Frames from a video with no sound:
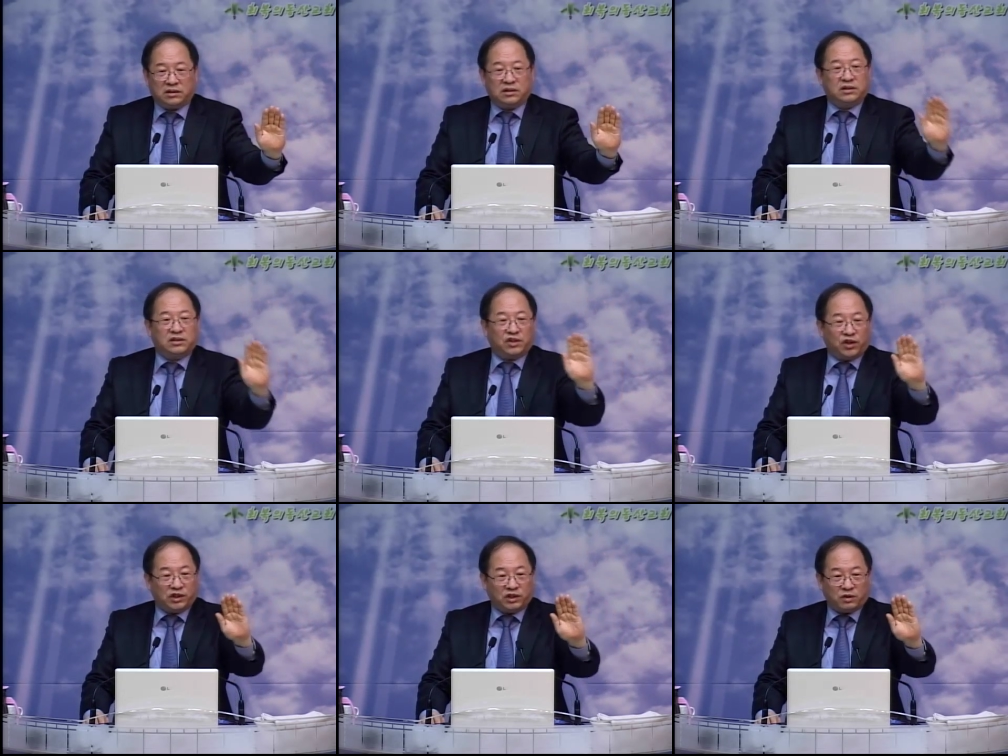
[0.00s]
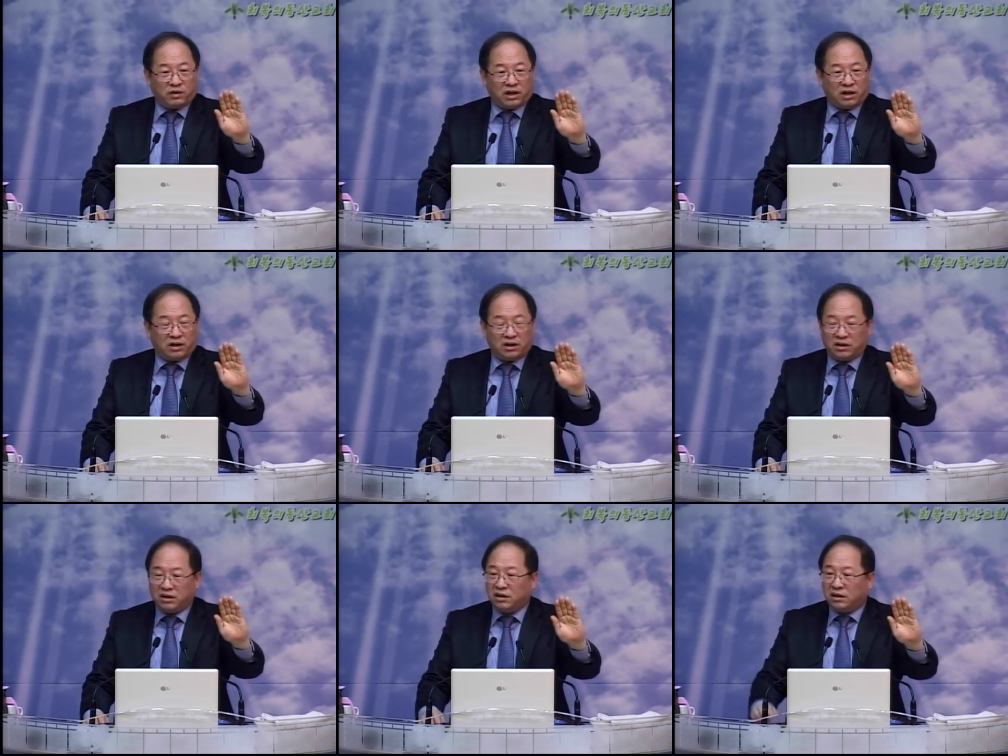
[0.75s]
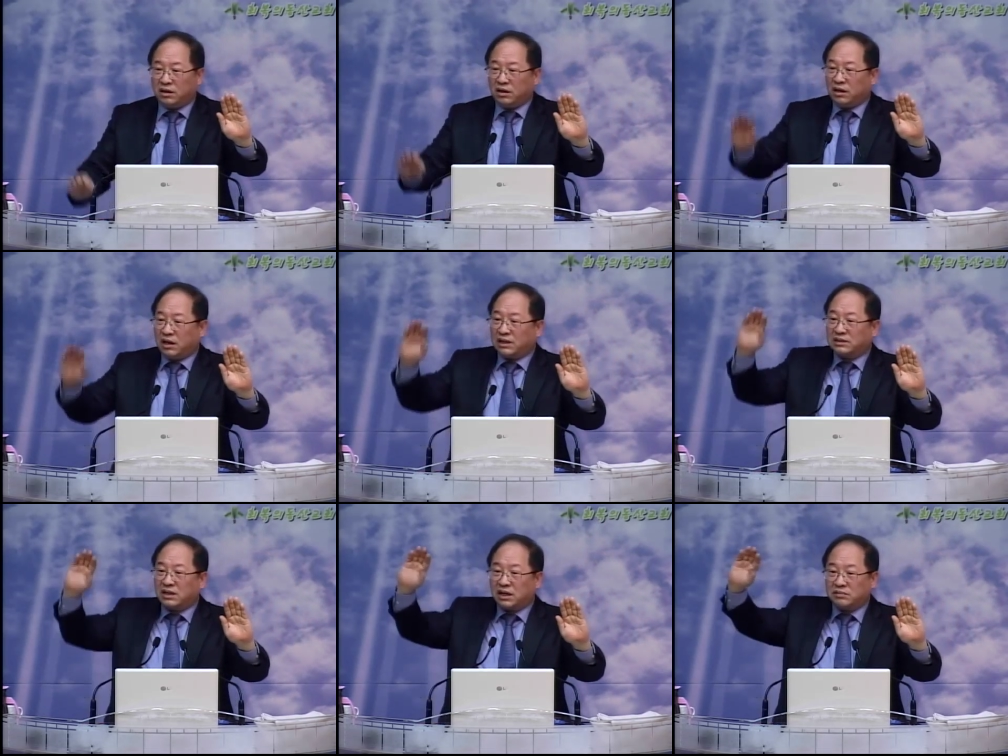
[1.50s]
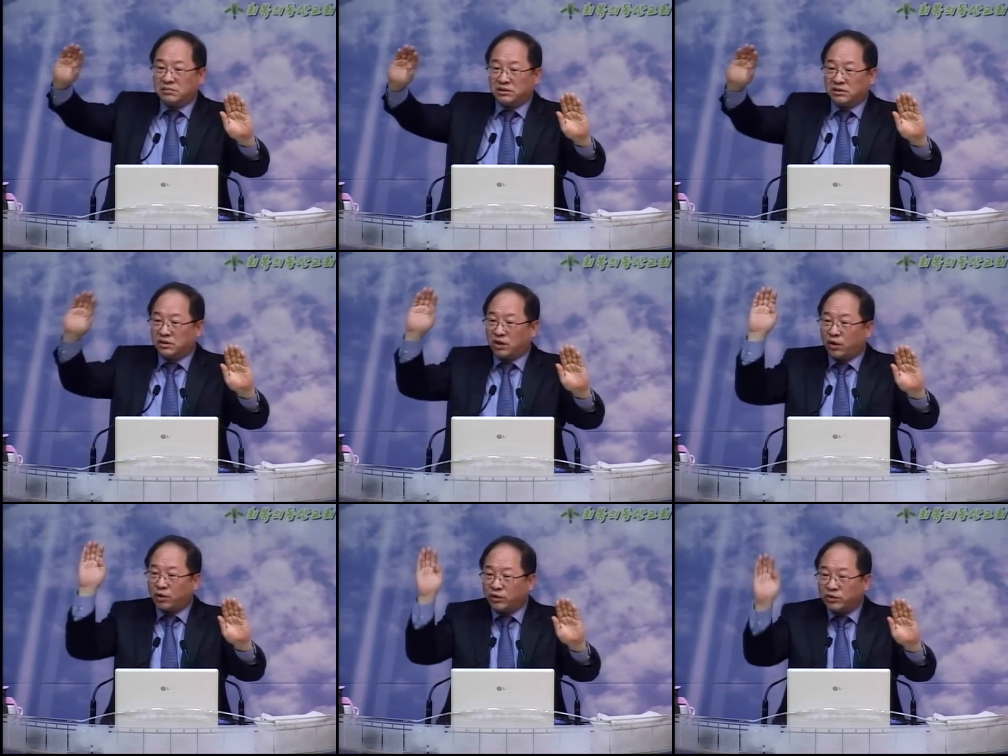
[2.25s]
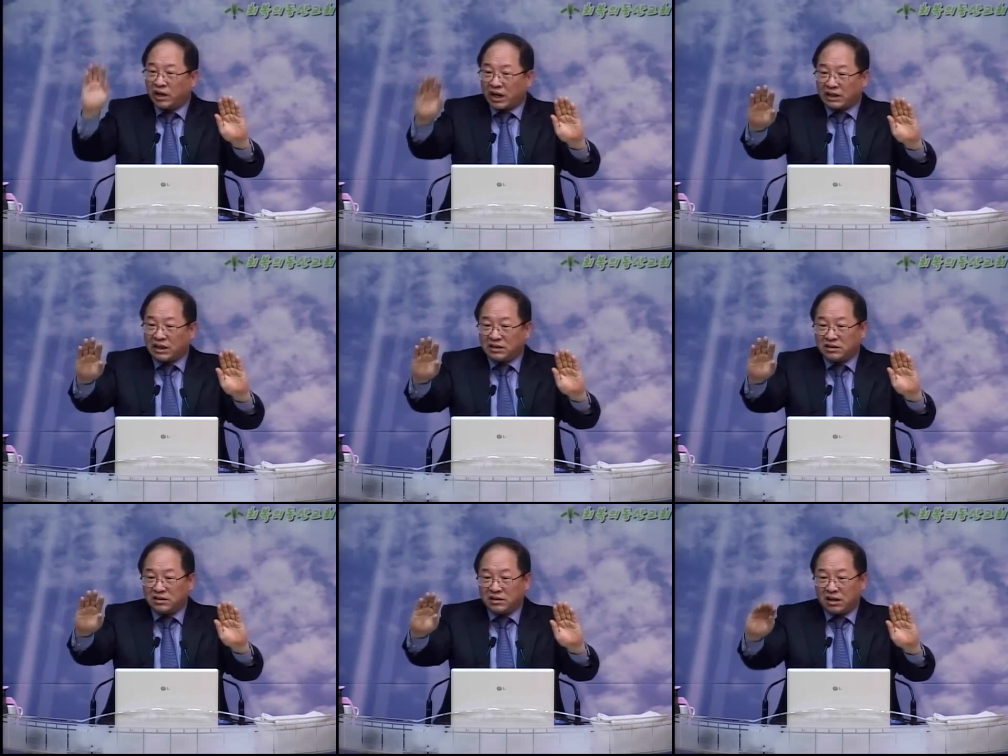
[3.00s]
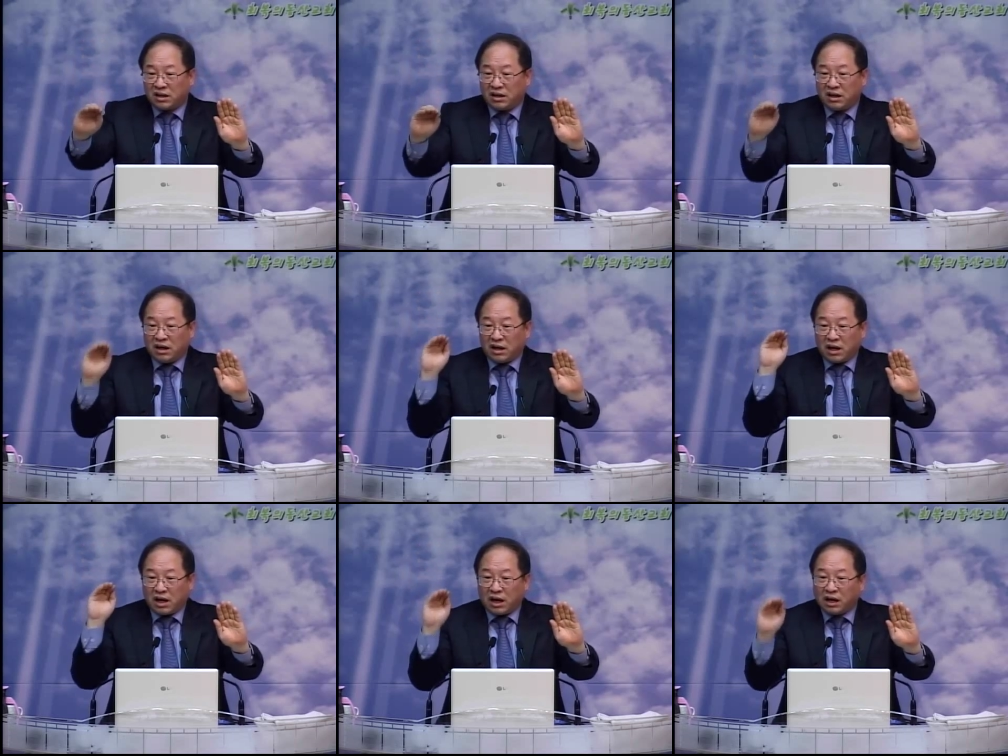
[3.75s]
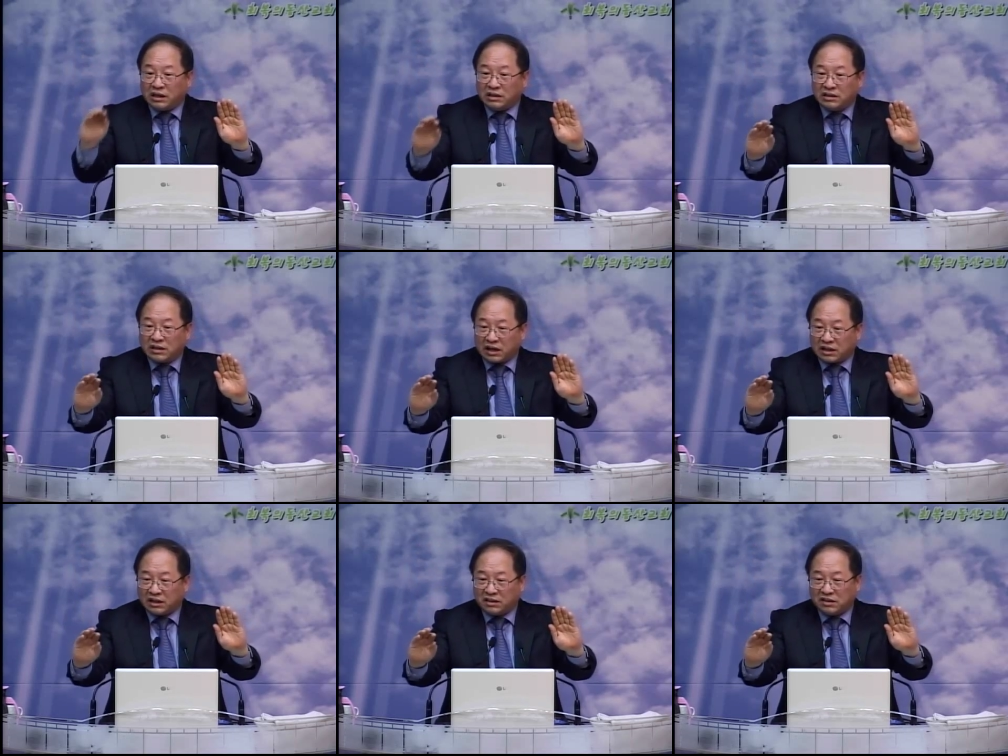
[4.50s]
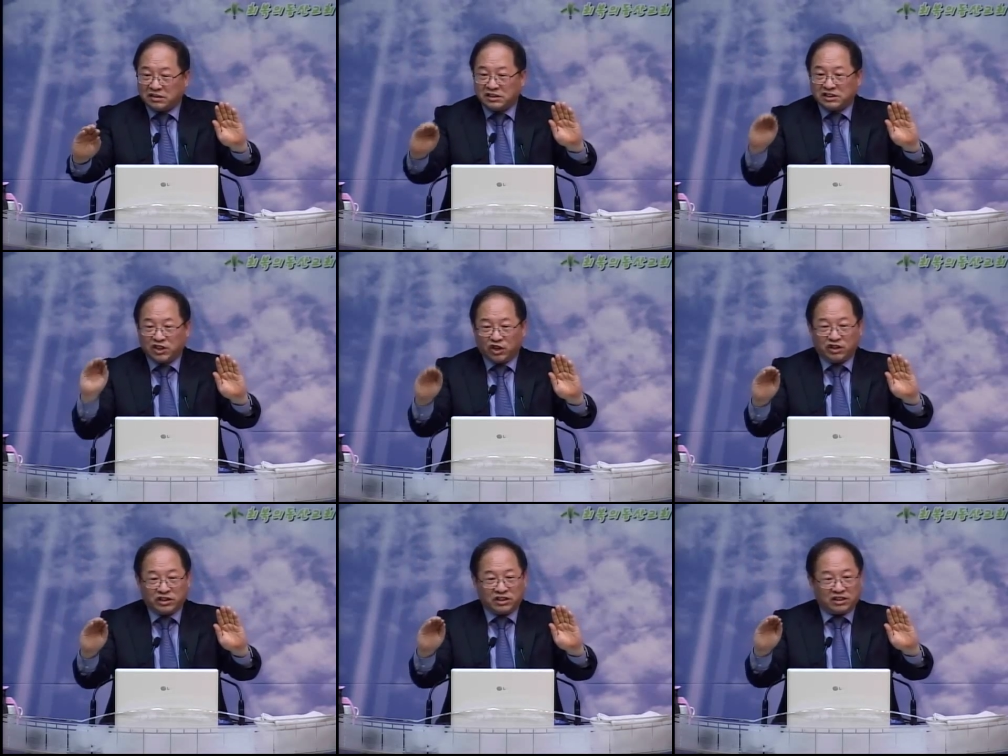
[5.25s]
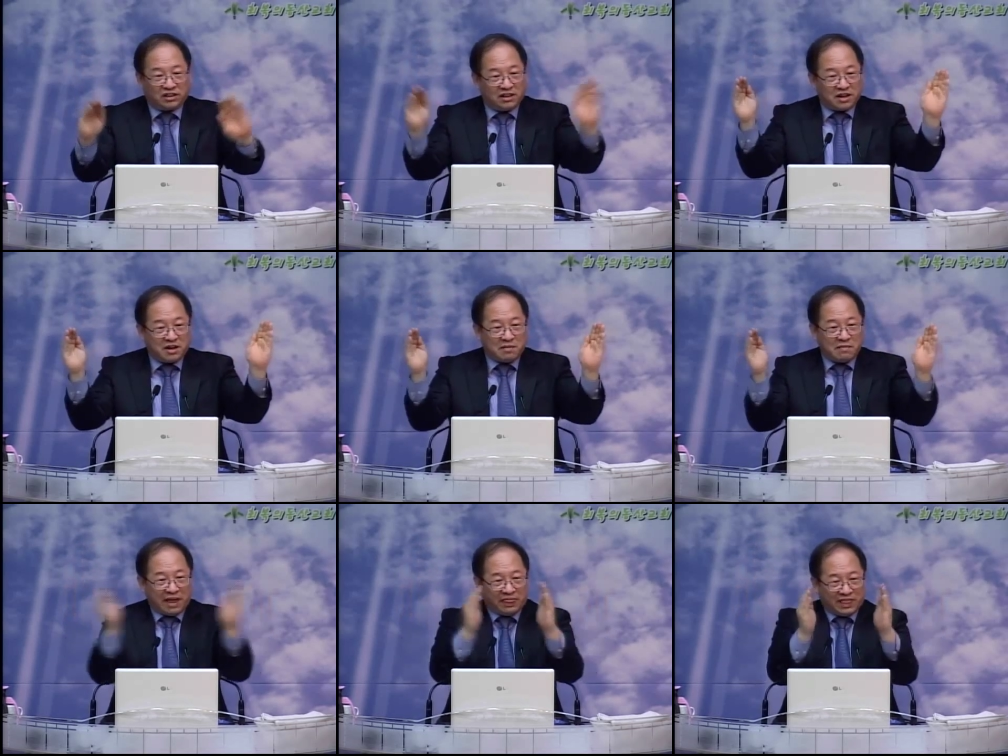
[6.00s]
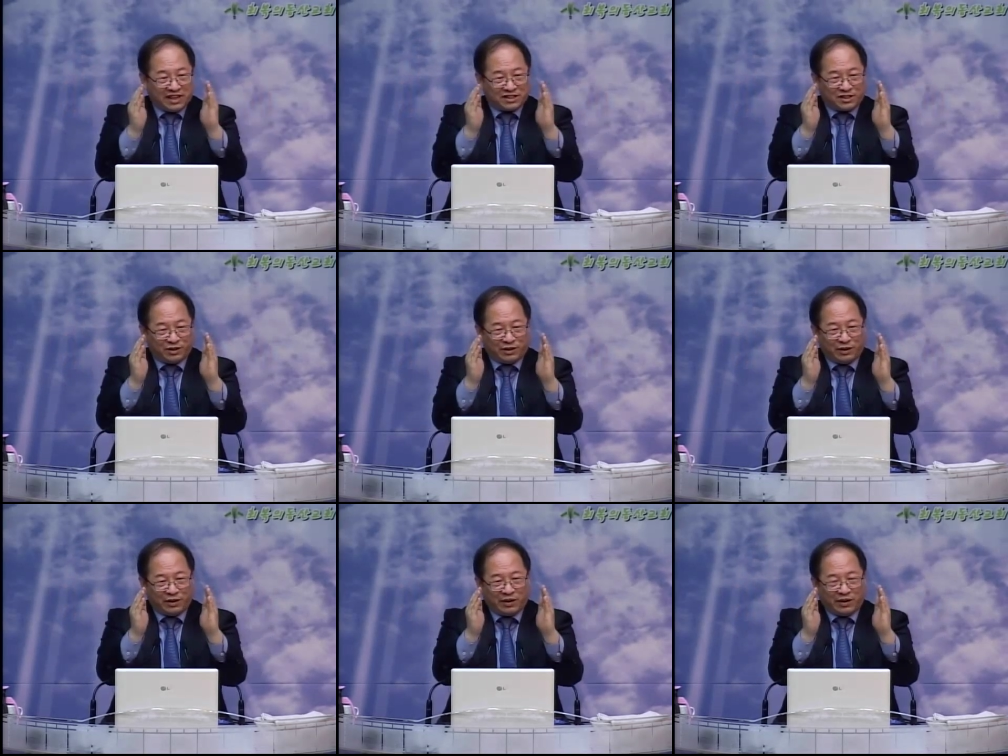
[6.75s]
이른 여인과 한 사람은 결혼을 안 했는데 아기를 갖게 되어진 여인이 만났어요.